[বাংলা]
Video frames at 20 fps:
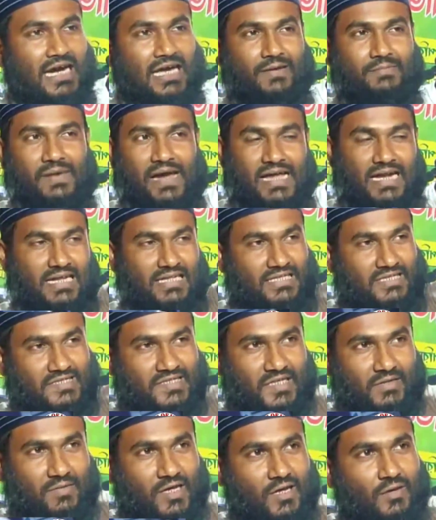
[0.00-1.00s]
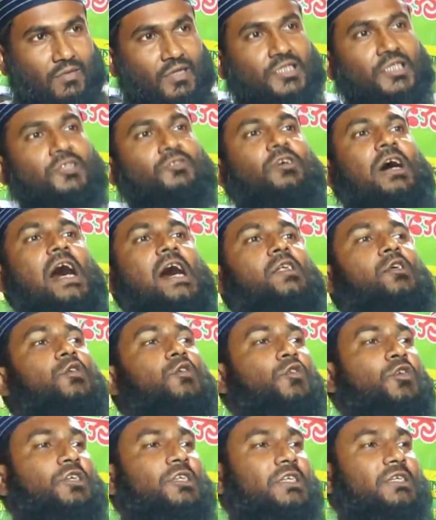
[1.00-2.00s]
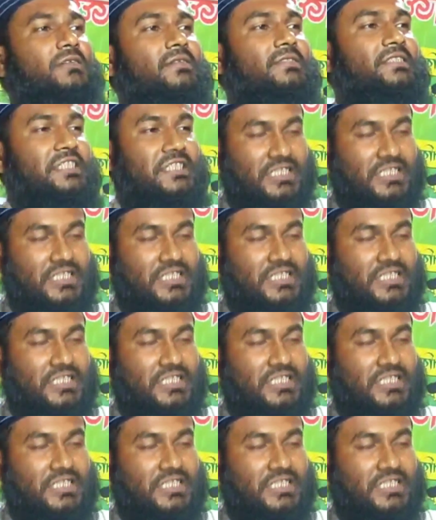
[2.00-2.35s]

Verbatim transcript: আর বাংলাদেশের ভালোবাসা তো আরো কঠিন